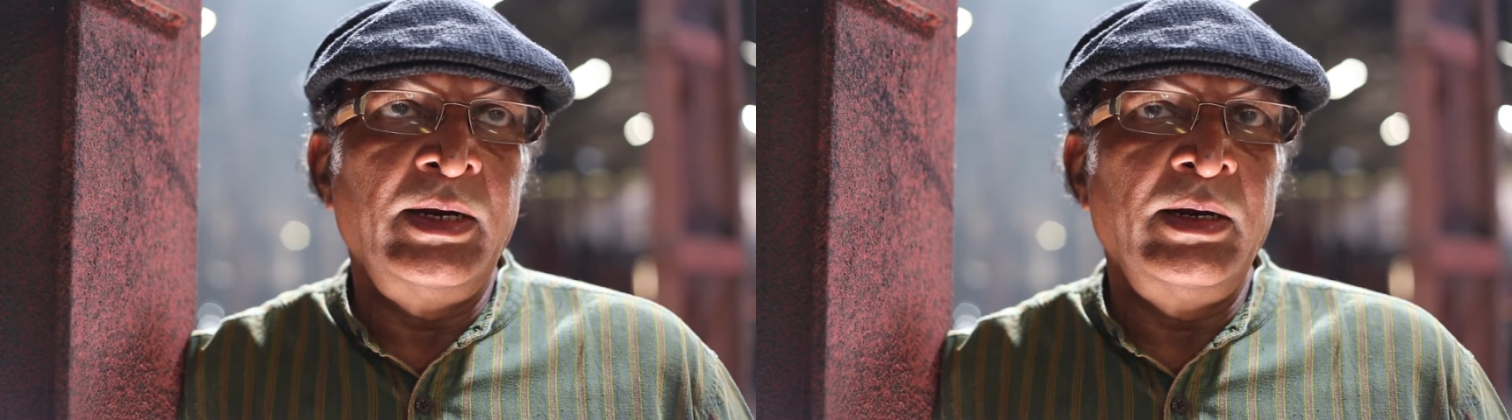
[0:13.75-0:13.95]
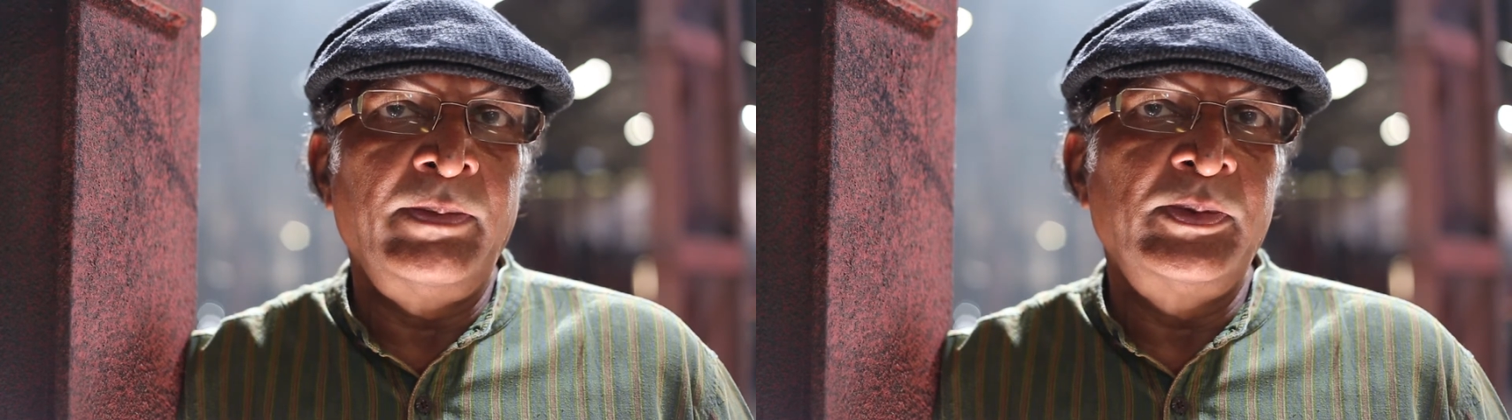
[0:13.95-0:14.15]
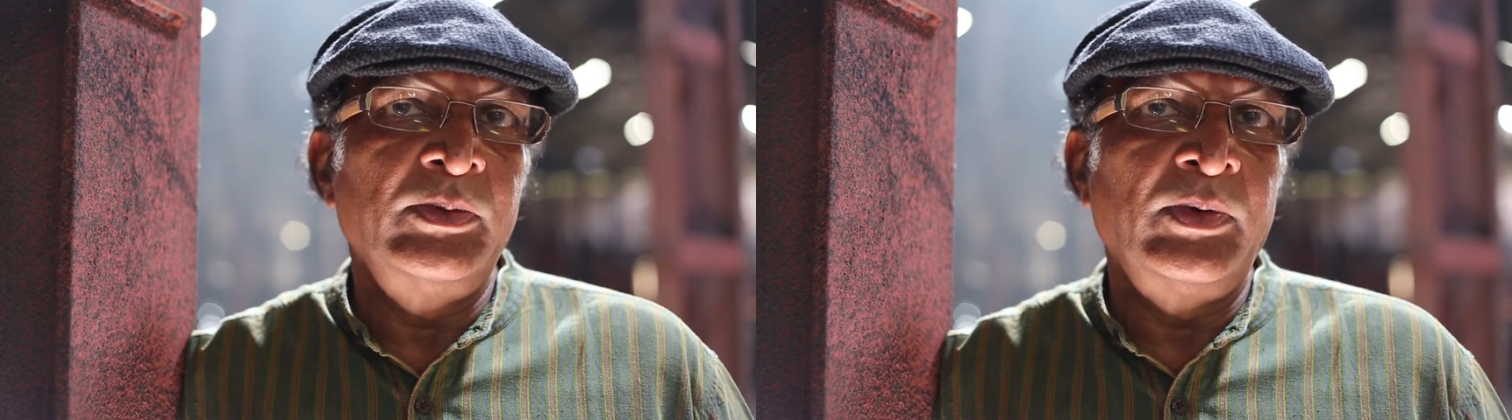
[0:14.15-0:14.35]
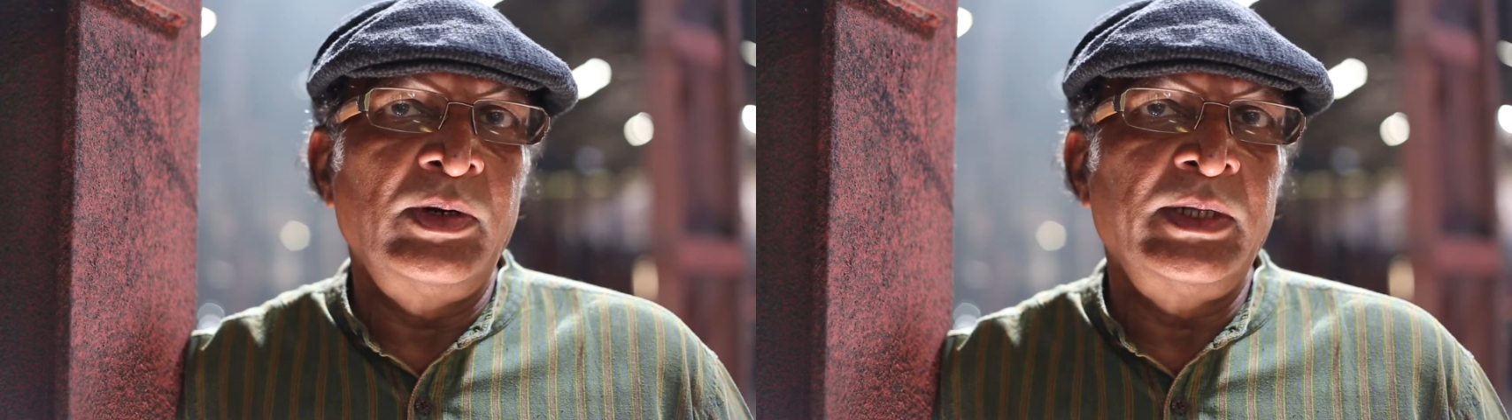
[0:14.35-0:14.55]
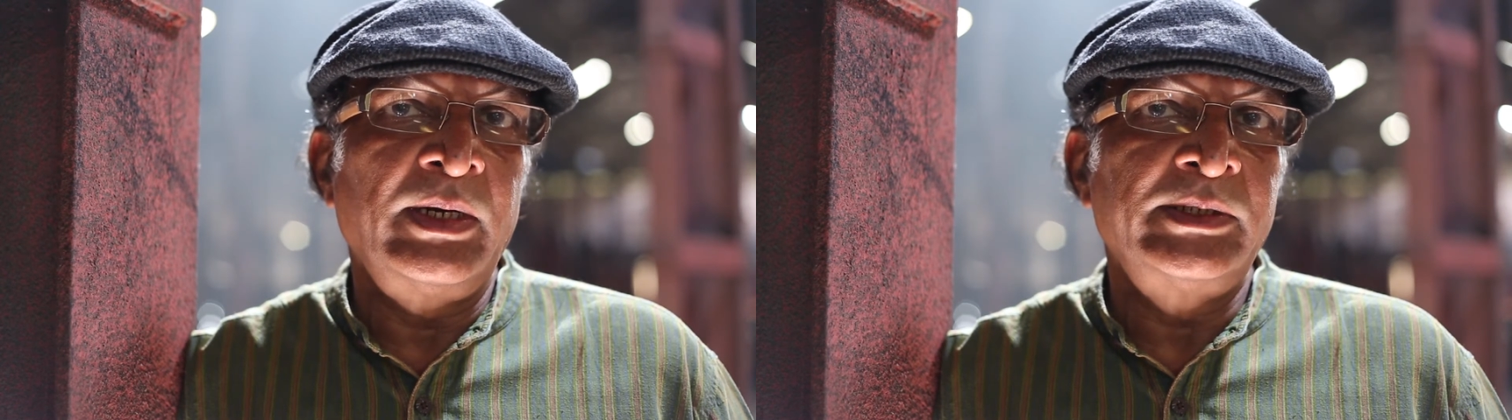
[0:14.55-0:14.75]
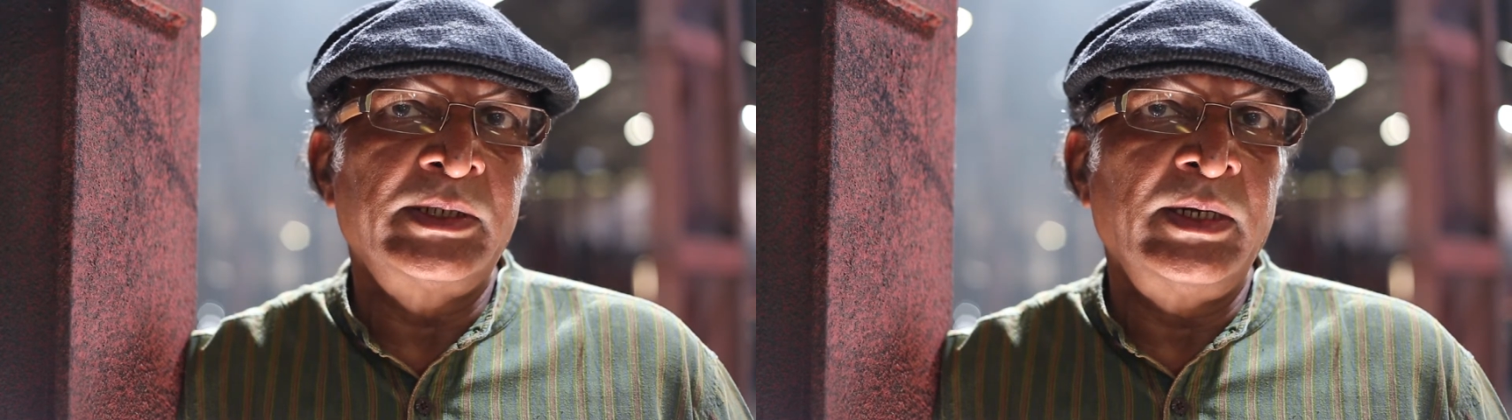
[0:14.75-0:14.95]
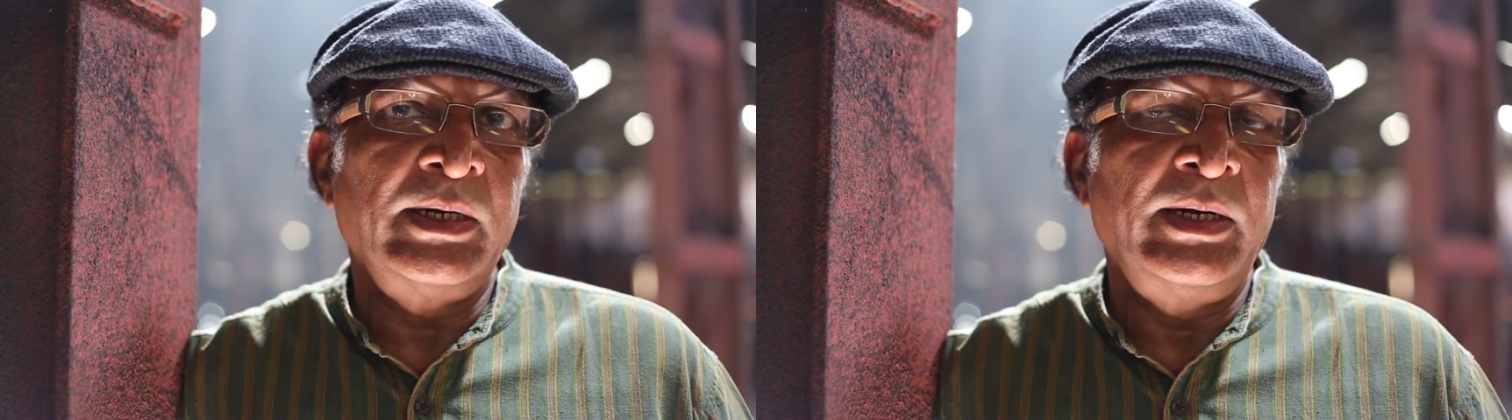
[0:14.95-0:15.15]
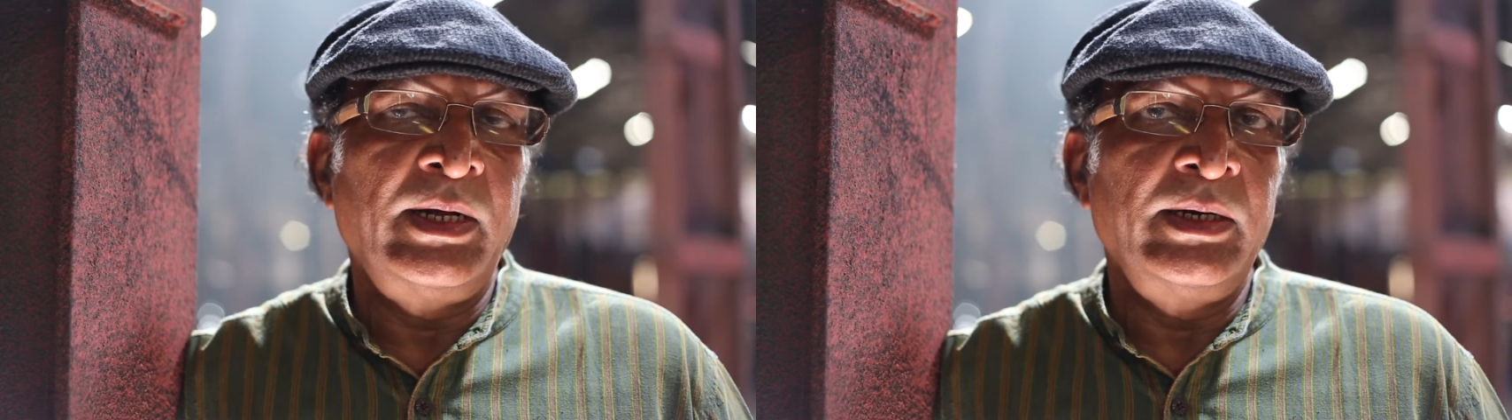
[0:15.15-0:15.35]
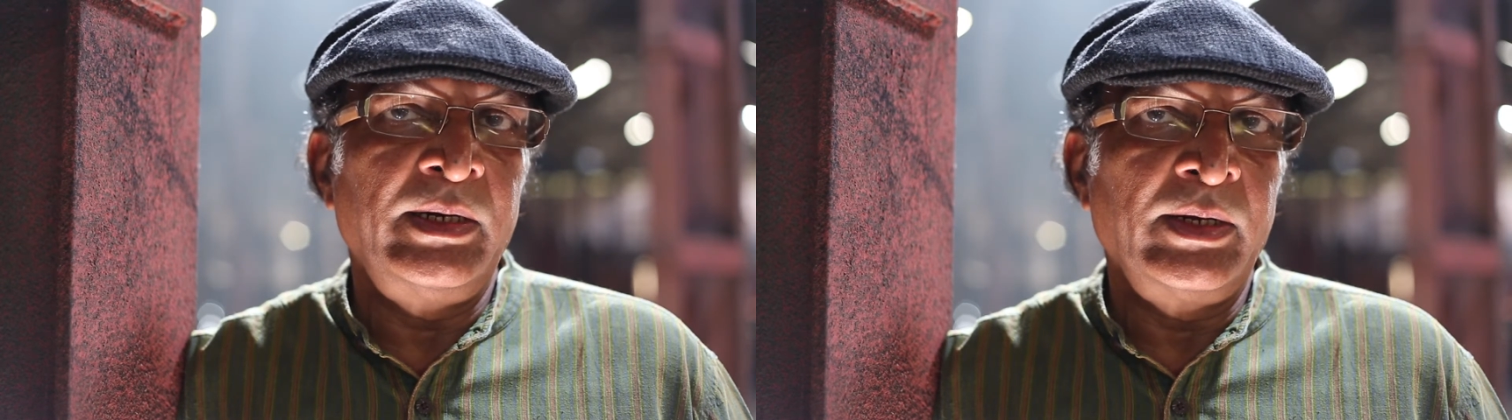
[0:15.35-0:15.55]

எல்லா புதுமுகங்கள் தான் நடிச்சிருக்காங்க ஏன்னா